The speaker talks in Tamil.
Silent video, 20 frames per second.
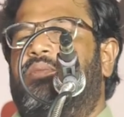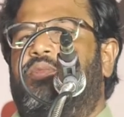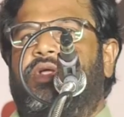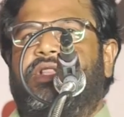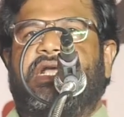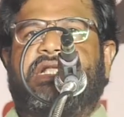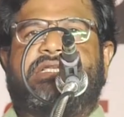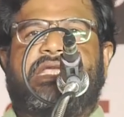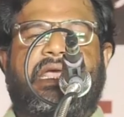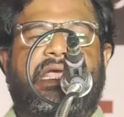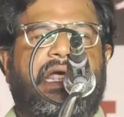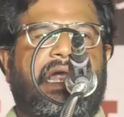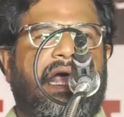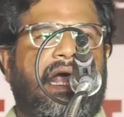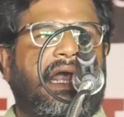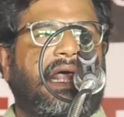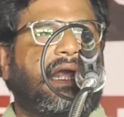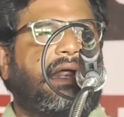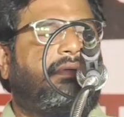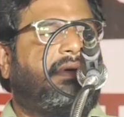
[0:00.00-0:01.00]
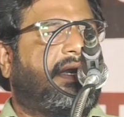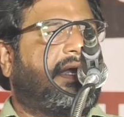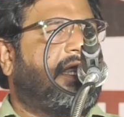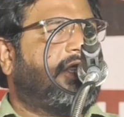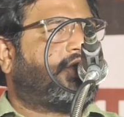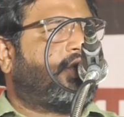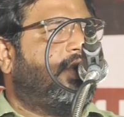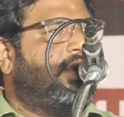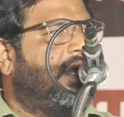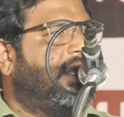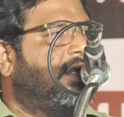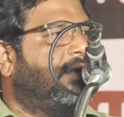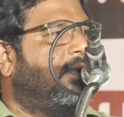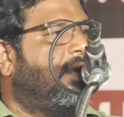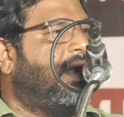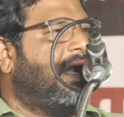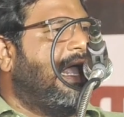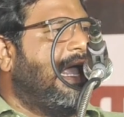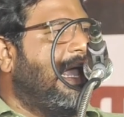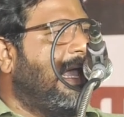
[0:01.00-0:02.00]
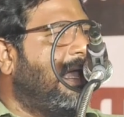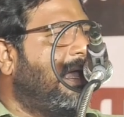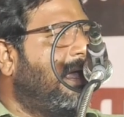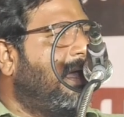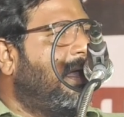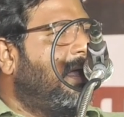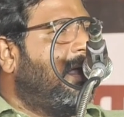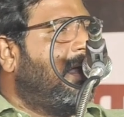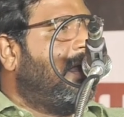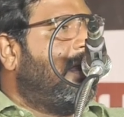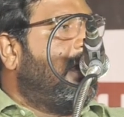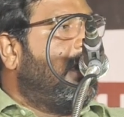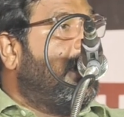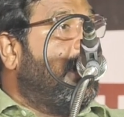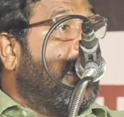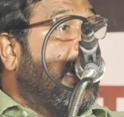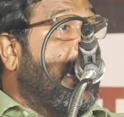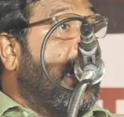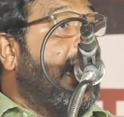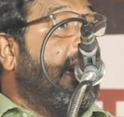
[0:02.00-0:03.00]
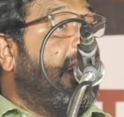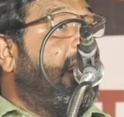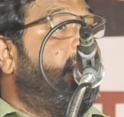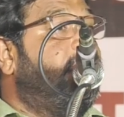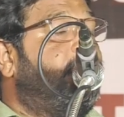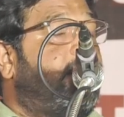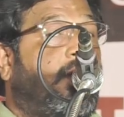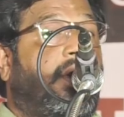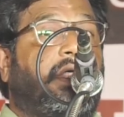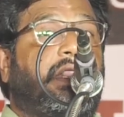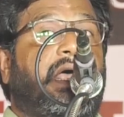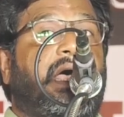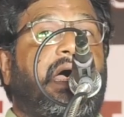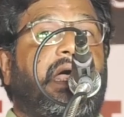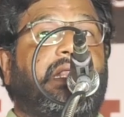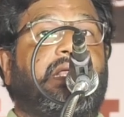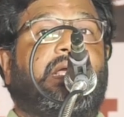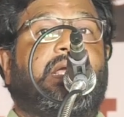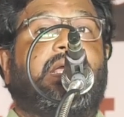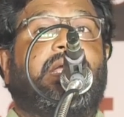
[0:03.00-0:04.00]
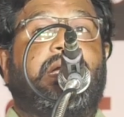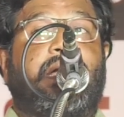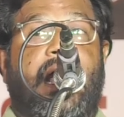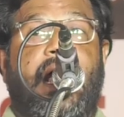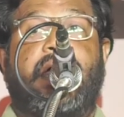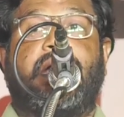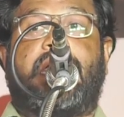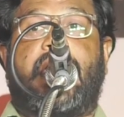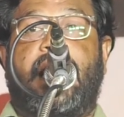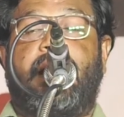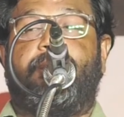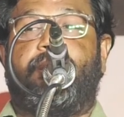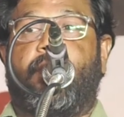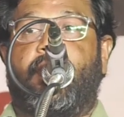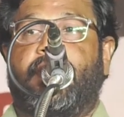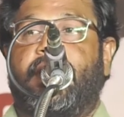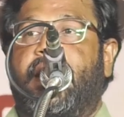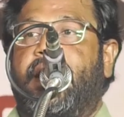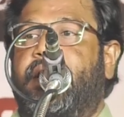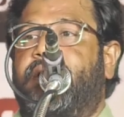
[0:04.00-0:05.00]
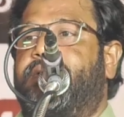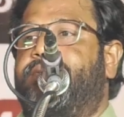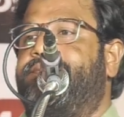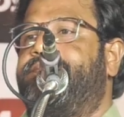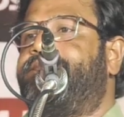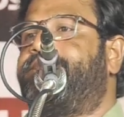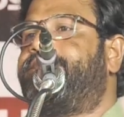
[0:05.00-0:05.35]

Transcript: பொதுச் செயலாளர் அவர்கள் சொன்னது போல நேரம் போதாது நாட்கள் போதாது